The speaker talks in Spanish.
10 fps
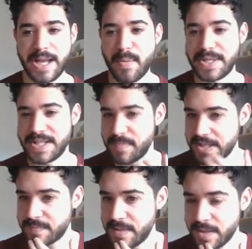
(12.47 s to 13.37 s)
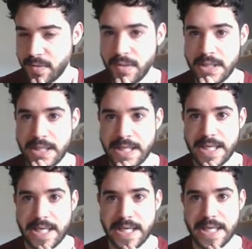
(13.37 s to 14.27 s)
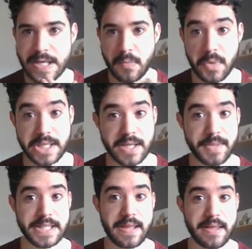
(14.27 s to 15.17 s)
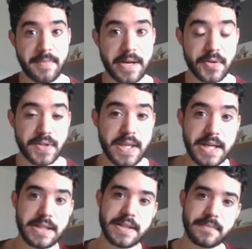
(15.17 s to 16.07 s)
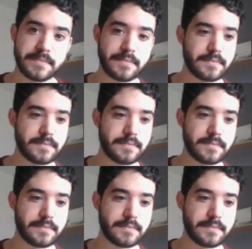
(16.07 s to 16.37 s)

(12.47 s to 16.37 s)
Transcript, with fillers: A ver si me explico. Eh, como ya sabéis, hace varios días...